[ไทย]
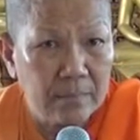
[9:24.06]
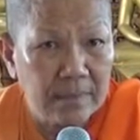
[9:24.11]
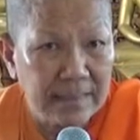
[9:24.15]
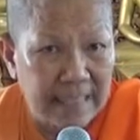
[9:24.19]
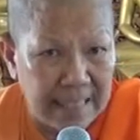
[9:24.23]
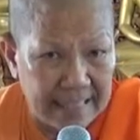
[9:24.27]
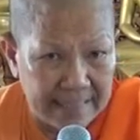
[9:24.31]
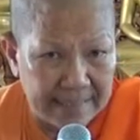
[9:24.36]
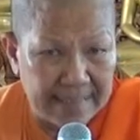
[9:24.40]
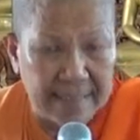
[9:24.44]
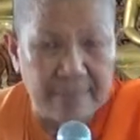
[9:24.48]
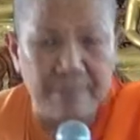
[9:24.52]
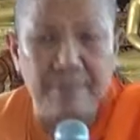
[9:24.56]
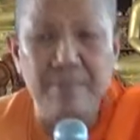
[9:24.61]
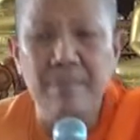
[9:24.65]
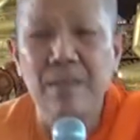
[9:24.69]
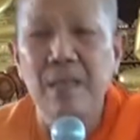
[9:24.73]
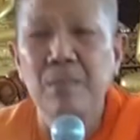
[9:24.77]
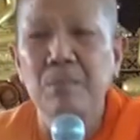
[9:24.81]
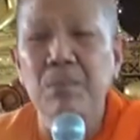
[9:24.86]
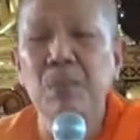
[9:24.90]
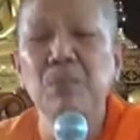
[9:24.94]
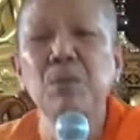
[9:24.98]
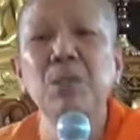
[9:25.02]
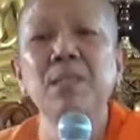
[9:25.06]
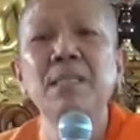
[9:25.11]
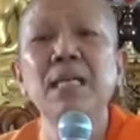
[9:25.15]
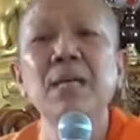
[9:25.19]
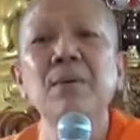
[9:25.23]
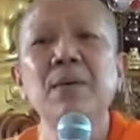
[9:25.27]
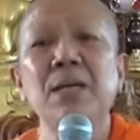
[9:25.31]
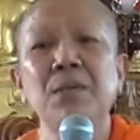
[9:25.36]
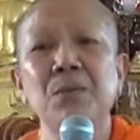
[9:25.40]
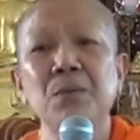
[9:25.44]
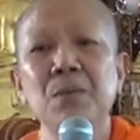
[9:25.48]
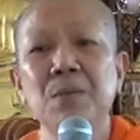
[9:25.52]
40พระพุทธ
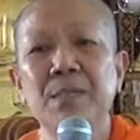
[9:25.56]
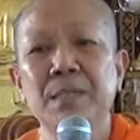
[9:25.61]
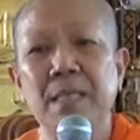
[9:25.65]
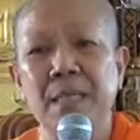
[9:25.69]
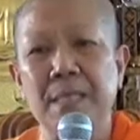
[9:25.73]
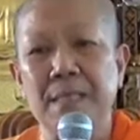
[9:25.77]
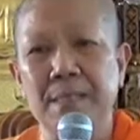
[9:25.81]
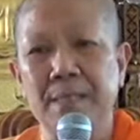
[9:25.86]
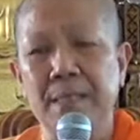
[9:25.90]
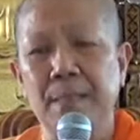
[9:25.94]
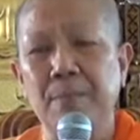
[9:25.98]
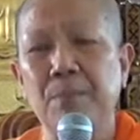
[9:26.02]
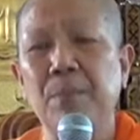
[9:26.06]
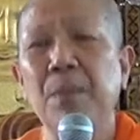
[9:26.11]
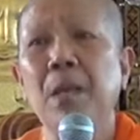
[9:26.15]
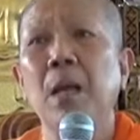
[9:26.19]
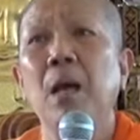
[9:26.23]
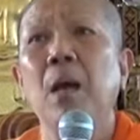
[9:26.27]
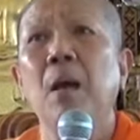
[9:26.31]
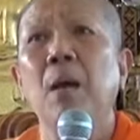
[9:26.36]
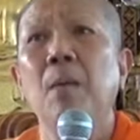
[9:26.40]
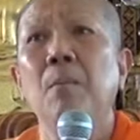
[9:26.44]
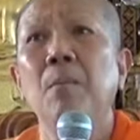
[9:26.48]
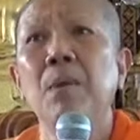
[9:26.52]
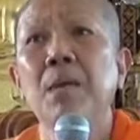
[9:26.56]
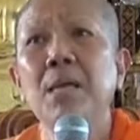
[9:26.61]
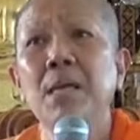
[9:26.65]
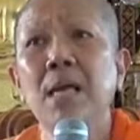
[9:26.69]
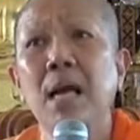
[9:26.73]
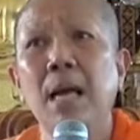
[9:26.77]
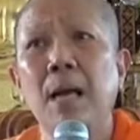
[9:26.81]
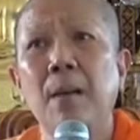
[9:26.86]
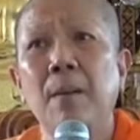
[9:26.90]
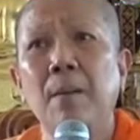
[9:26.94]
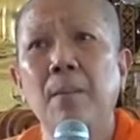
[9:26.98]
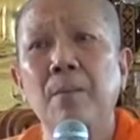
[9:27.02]
เจ้าอายุ 40 เมื่อ
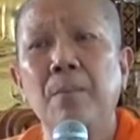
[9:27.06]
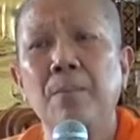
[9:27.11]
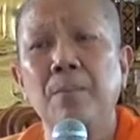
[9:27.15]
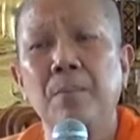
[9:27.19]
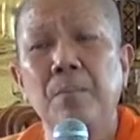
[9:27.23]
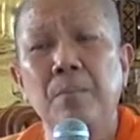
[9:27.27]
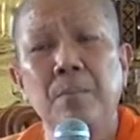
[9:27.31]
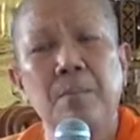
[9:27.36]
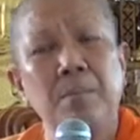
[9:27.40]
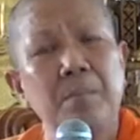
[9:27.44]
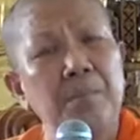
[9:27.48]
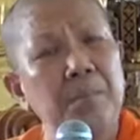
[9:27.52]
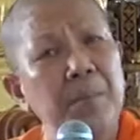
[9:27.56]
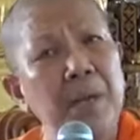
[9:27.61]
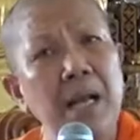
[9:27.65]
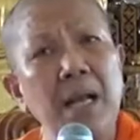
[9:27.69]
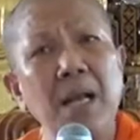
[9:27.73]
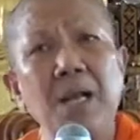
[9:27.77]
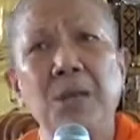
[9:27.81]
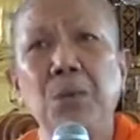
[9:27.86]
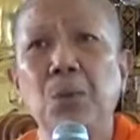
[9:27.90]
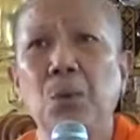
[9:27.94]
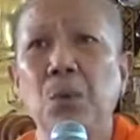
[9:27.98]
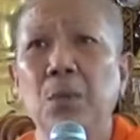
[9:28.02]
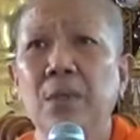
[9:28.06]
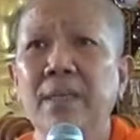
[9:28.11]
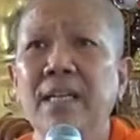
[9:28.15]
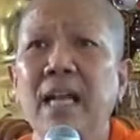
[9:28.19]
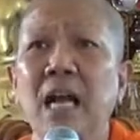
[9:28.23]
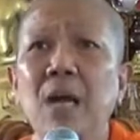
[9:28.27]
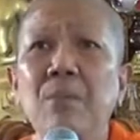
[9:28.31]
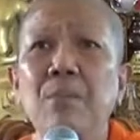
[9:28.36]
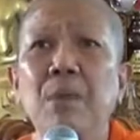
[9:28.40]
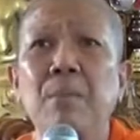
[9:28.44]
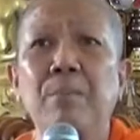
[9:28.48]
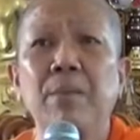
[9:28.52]
พระอานนท์
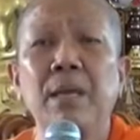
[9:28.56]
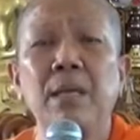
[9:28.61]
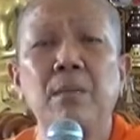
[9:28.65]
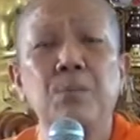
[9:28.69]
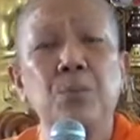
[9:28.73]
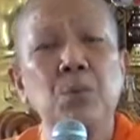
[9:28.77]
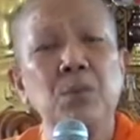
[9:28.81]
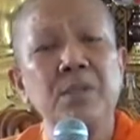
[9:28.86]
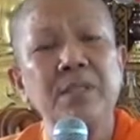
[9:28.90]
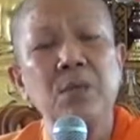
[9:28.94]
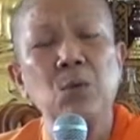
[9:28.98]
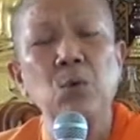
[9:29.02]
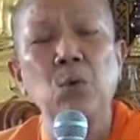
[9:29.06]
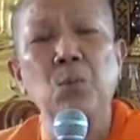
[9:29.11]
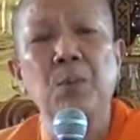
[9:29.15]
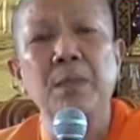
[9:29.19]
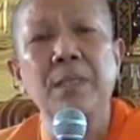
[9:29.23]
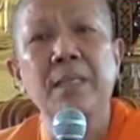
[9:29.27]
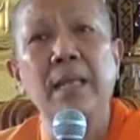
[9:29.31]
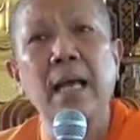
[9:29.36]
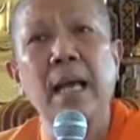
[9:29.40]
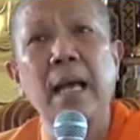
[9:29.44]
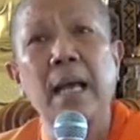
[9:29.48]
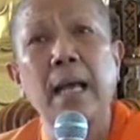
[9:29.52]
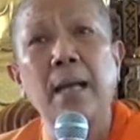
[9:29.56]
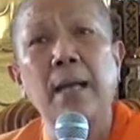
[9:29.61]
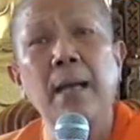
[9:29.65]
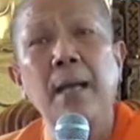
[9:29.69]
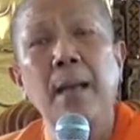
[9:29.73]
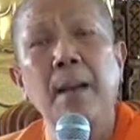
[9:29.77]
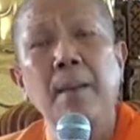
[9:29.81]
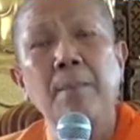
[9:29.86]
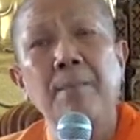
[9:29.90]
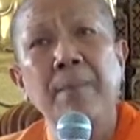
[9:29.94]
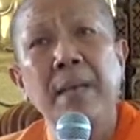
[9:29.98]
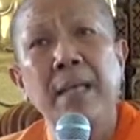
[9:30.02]
เข้ามาเป็นพุทธอุปถาก
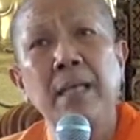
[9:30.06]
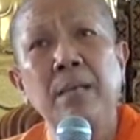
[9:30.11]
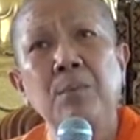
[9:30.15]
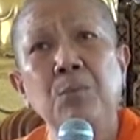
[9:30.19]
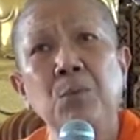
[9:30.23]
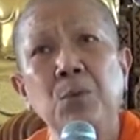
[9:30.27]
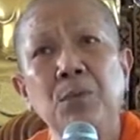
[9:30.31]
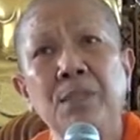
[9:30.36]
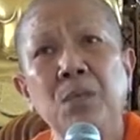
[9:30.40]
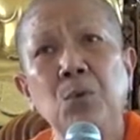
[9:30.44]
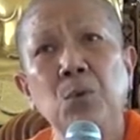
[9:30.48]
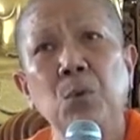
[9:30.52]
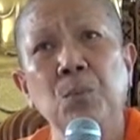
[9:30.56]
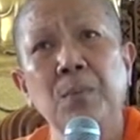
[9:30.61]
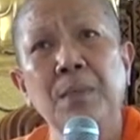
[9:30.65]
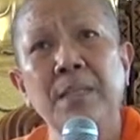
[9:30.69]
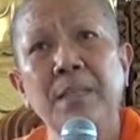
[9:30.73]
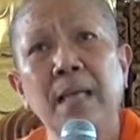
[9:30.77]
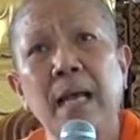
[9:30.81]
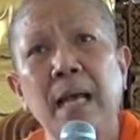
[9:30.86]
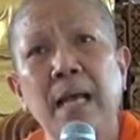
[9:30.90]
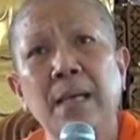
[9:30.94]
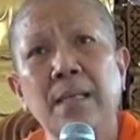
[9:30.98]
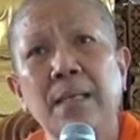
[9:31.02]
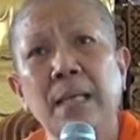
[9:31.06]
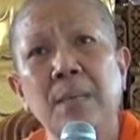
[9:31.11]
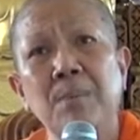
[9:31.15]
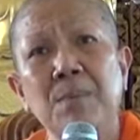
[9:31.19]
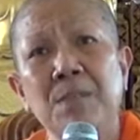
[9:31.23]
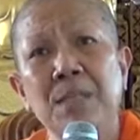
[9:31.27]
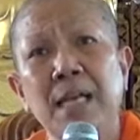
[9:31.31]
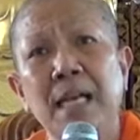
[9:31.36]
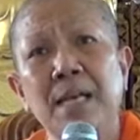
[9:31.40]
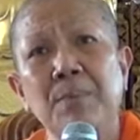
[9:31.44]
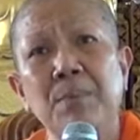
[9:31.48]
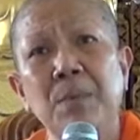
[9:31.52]
เป็นพุทธอุปถากรับ
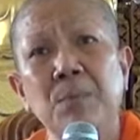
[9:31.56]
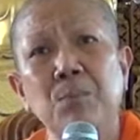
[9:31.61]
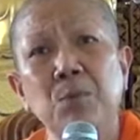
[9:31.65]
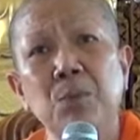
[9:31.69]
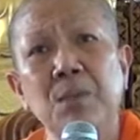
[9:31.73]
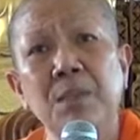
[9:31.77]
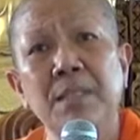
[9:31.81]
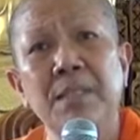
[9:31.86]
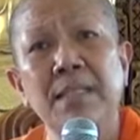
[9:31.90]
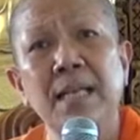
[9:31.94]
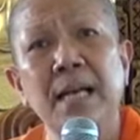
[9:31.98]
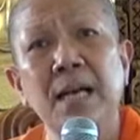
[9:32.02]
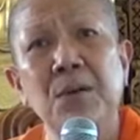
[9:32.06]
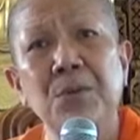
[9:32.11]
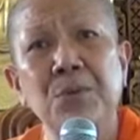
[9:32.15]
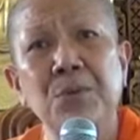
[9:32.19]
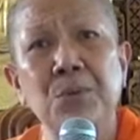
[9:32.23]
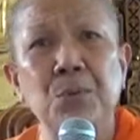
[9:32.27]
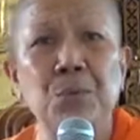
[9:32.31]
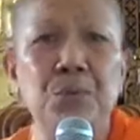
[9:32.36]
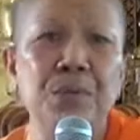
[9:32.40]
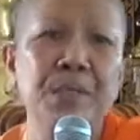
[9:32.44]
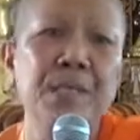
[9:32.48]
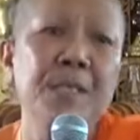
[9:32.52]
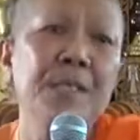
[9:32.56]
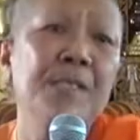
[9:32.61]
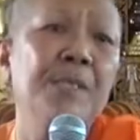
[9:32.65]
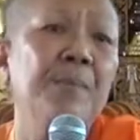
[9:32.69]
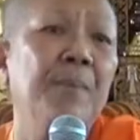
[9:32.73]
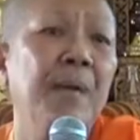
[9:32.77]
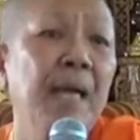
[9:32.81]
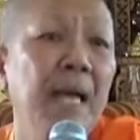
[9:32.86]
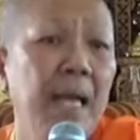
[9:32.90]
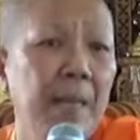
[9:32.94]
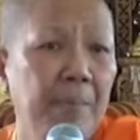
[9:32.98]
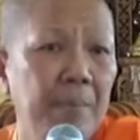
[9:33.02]
ใช้พระพุทธเจ้าอยู่
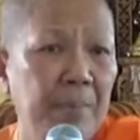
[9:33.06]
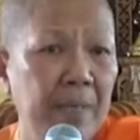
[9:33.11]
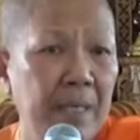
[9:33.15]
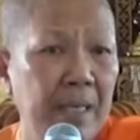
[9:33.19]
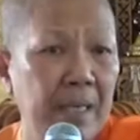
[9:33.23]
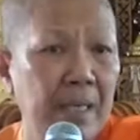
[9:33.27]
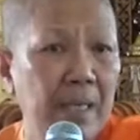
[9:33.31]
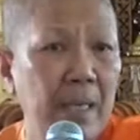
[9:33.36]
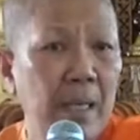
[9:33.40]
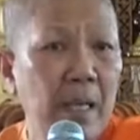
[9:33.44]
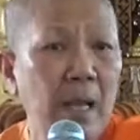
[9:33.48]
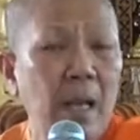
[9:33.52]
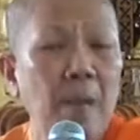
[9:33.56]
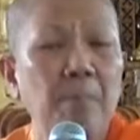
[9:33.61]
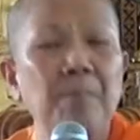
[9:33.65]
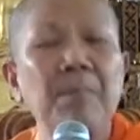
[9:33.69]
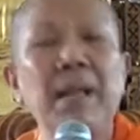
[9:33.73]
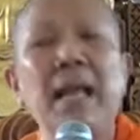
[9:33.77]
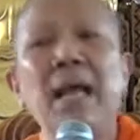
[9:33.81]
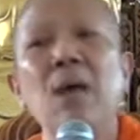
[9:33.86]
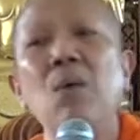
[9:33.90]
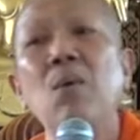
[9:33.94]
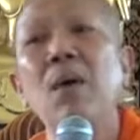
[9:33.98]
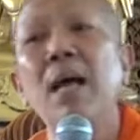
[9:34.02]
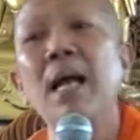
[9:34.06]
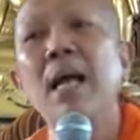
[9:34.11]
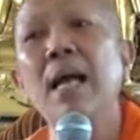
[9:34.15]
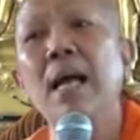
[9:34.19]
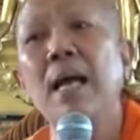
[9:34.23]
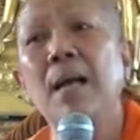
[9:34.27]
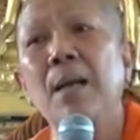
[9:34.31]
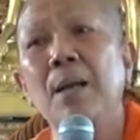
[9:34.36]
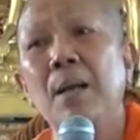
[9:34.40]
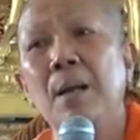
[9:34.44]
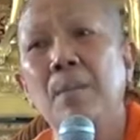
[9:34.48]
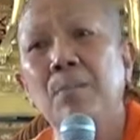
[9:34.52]
25 ปี แปลว่า
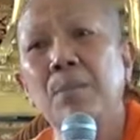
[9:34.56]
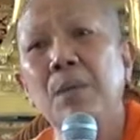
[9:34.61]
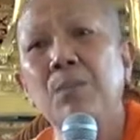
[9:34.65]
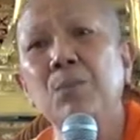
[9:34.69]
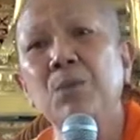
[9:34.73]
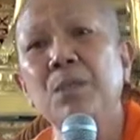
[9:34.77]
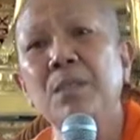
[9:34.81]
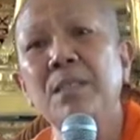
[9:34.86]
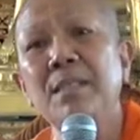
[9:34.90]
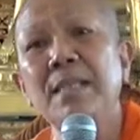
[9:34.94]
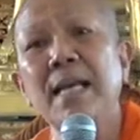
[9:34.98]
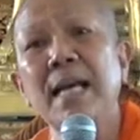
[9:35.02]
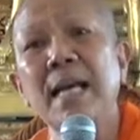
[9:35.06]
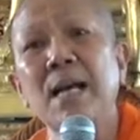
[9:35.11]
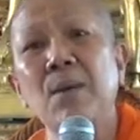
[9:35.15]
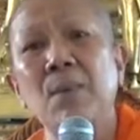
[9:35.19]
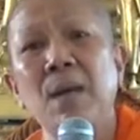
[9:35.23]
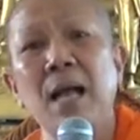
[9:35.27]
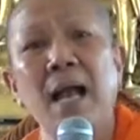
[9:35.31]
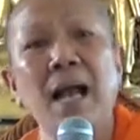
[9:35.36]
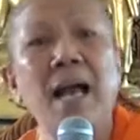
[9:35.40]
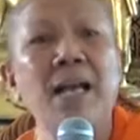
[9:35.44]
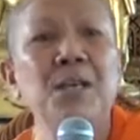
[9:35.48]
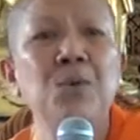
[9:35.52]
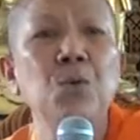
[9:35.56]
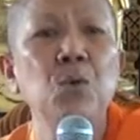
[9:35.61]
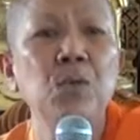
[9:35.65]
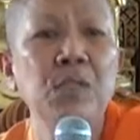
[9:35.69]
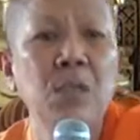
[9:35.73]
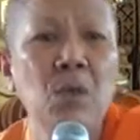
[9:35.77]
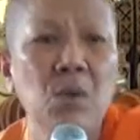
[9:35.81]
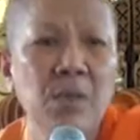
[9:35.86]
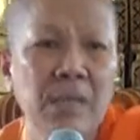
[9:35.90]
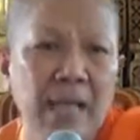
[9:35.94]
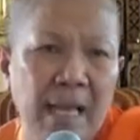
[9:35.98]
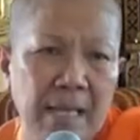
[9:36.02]
พระพุทธเจ้าอายุ
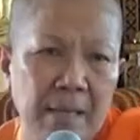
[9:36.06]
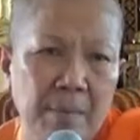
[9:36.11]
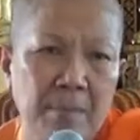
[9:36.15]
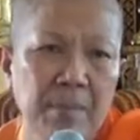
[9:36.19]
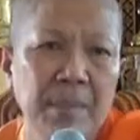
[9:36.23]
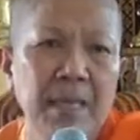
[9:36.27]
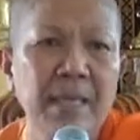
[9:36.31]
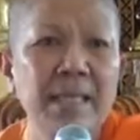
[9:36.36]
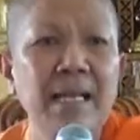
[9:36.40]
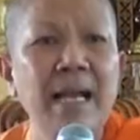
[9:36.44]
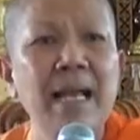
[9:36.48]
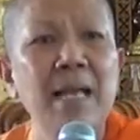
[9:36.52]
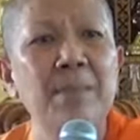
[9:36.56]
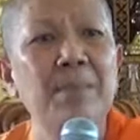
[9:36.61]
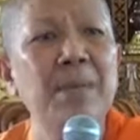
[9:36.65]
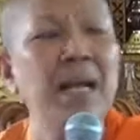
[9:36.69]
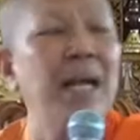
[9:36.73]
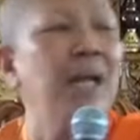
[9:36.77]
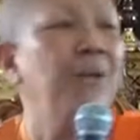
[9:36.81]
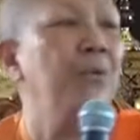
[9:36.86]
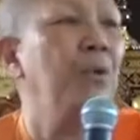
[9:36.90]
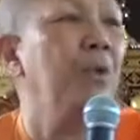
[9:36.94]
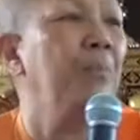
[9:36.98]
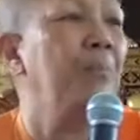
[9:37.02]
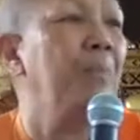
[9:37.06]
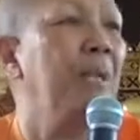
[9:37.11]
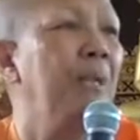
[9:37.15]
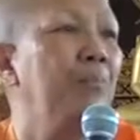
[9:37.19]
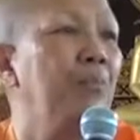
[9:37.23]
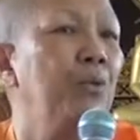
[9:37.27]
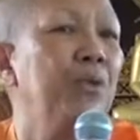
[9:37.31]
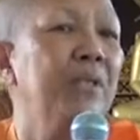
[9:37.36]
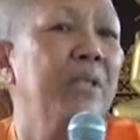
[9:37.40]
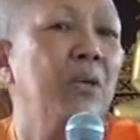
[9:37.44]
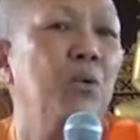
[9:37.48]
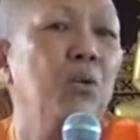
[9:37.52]
เท่าไหร่เมื่อได้พระอานนท์เป็น
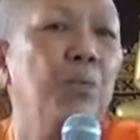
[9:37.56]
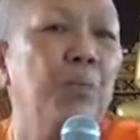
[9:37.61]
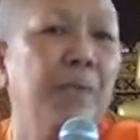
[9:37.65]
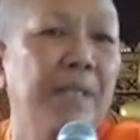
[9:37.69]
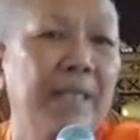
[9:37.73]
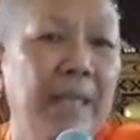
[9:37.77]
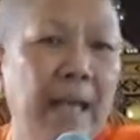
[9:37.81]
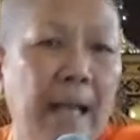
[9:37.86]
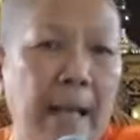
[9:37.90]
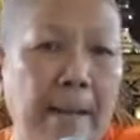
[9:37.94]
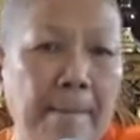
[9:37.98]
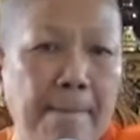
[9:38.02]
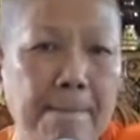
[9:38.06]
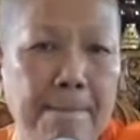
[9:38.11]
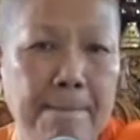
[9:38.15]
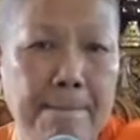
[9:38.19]
พุทธอุปถาก